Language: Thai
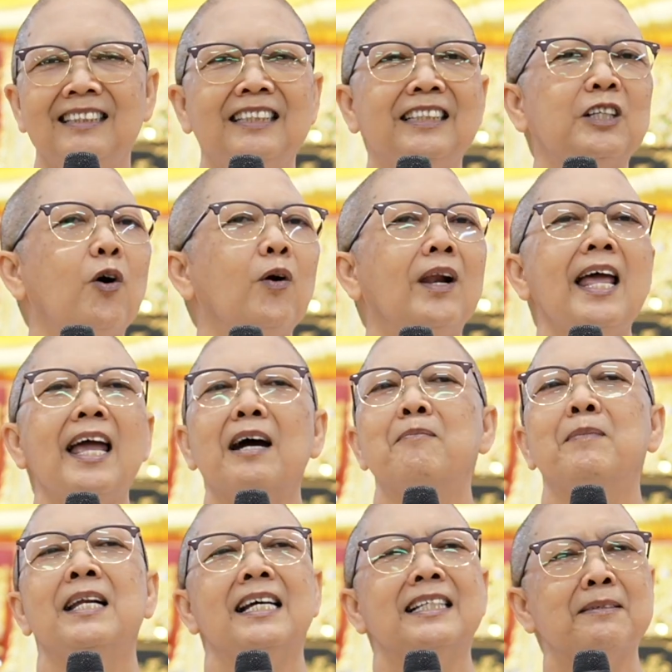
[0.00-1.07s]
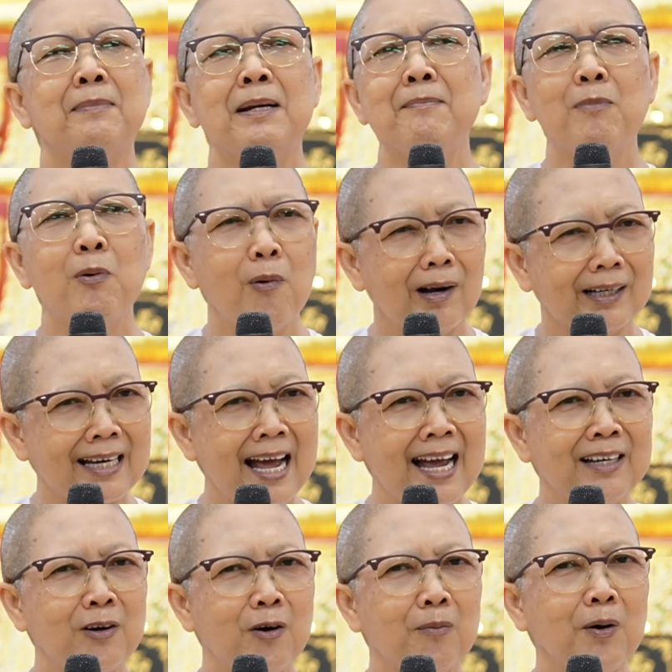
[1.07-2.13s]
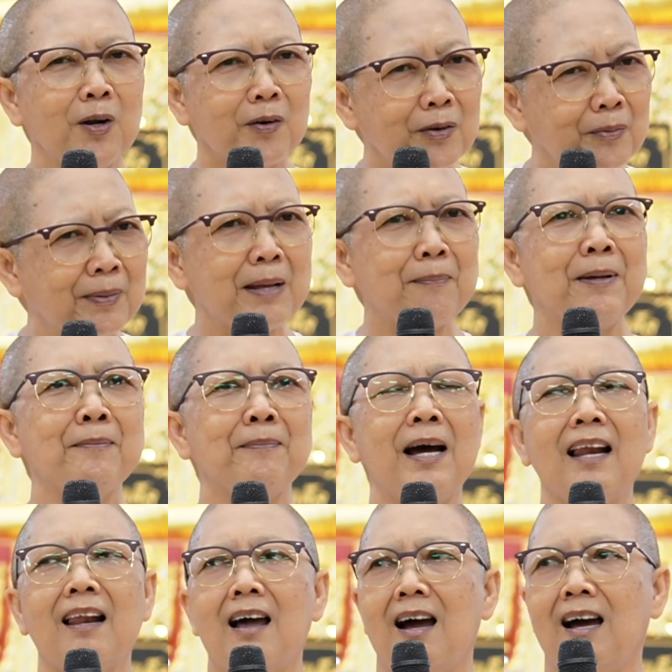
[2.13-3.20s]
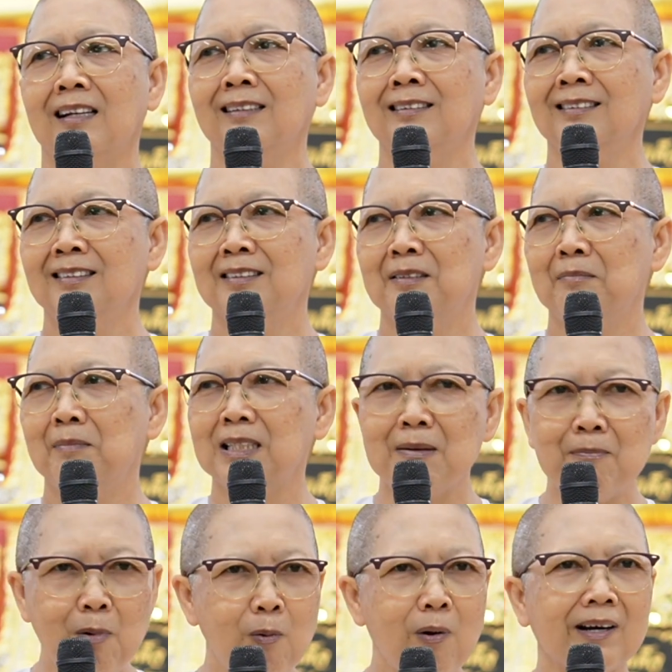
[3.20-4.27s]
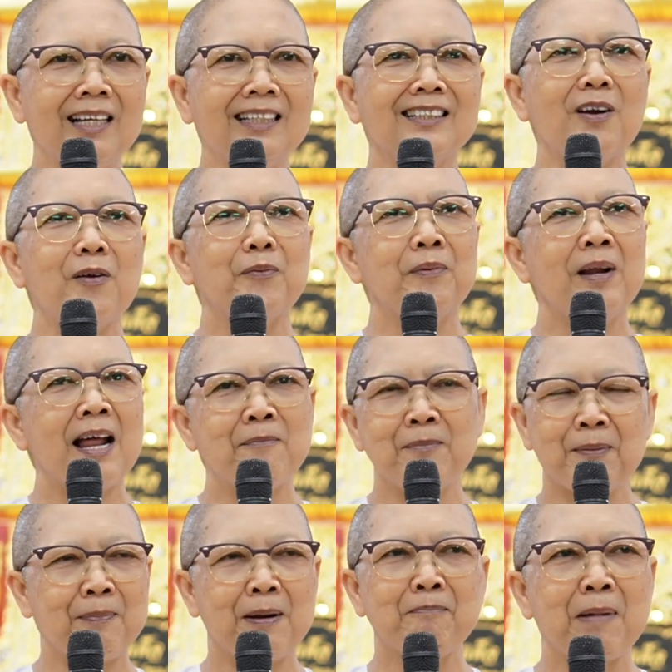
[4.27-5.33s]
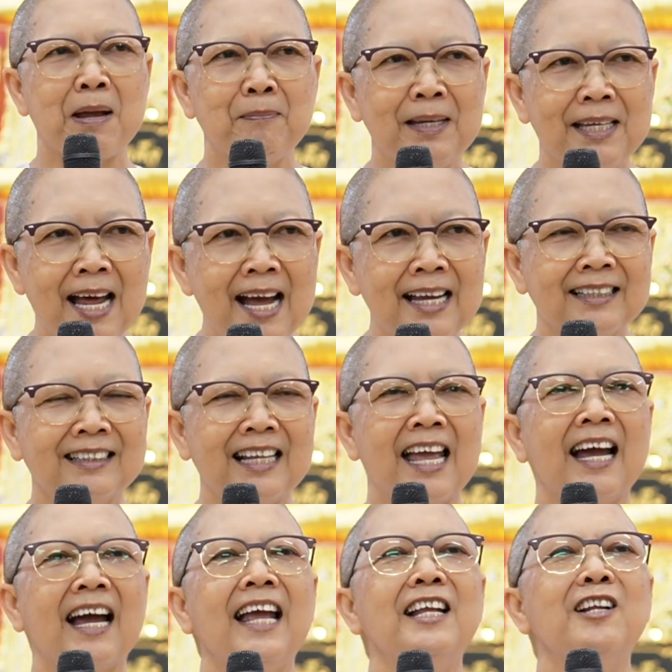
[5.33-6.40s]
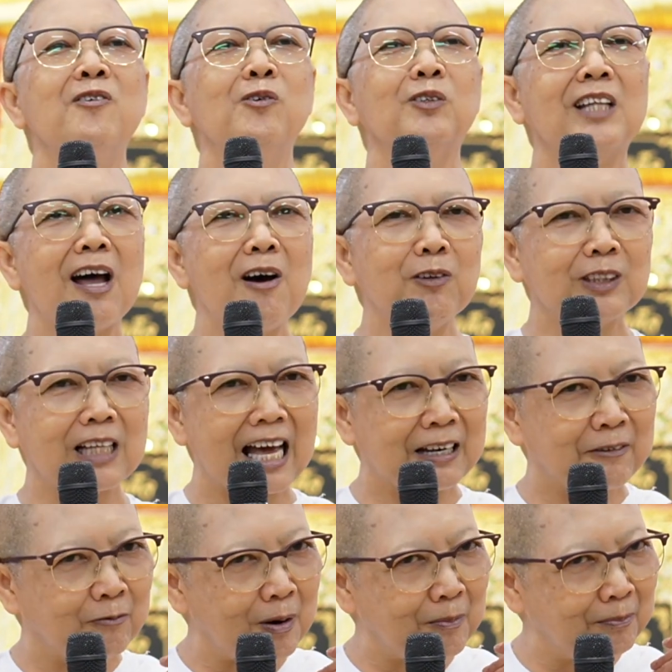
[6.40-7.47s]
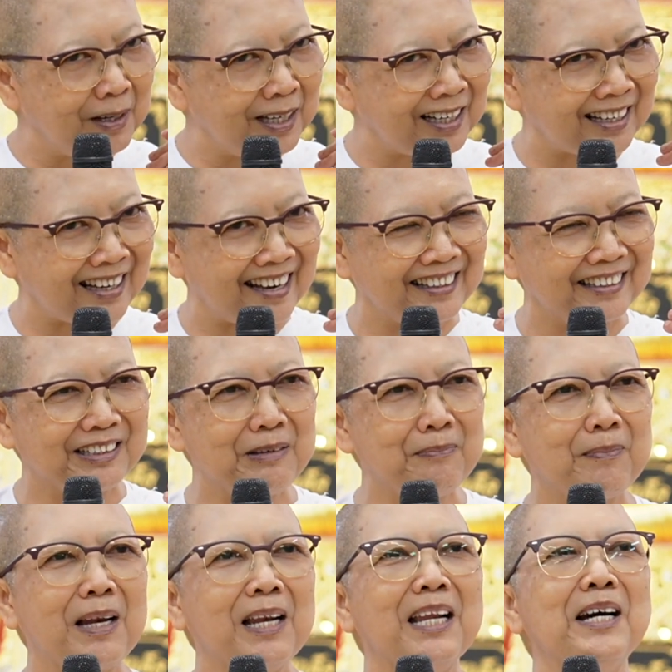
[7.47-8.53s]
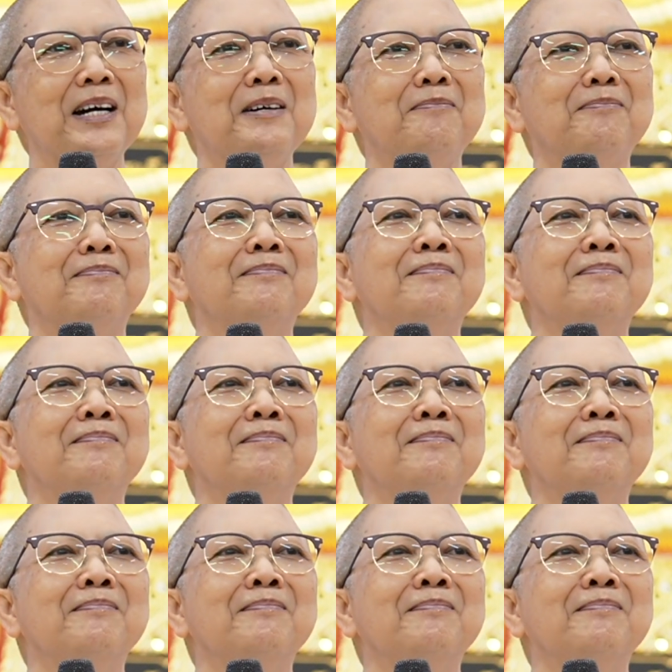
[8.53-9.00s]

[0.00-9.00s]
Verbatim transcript: อีตอนแรกมันอาจจะไม่บวกได้หรอกเพราะเรายังไม่ได้เป็นพระอรหันต์มันจะบวกได้ตลอดเวลามันเป็นไปไม่ได้แต่ให้รู้เท่าทันว่าเมื่อไหร่ที่มันเริ่ม